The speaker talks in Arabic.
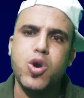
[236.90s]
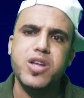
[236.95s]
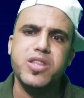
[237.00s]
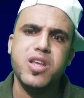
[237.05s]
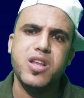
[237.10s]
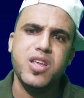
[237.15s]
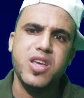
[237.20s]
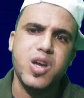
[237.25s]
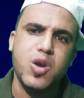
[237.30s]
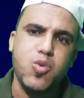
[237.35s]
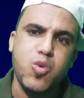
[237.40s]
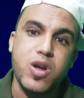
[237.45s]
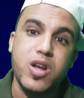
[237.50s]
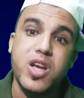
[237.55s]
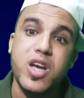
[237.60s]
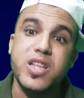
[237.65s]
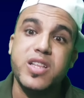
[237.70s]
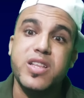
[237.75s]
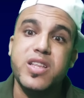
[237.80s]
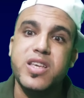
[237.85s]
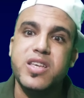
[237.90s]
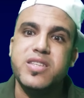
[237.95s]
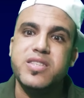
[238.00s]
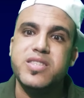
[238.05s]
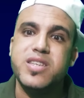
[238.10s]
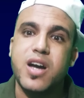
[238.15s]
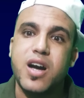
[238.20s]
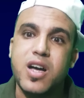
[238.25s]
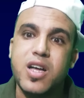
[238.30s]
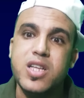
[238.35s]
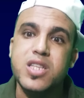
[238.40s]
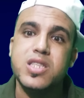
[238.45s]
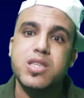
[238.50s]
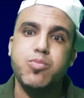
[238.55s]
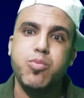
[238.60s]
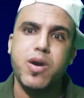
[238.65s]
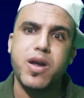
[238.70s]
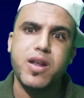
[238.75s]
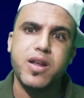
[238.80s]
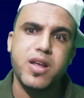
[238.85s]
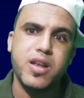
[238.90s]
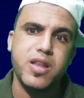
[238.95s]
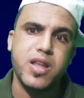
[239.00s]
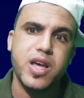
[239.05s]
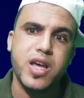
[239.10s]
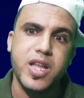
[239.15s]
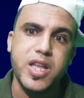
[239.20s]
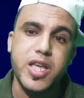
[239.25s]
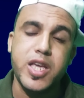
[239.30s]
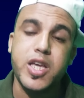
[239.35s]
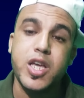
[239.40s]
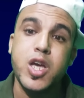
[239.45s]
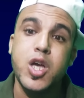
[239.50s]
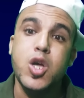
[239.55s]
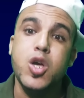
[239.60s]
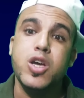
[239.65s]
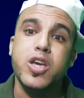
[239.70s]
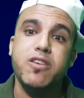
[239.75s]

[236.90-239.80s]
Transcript: وعلى الاخوان قالت ليه انت تبارك الله عليك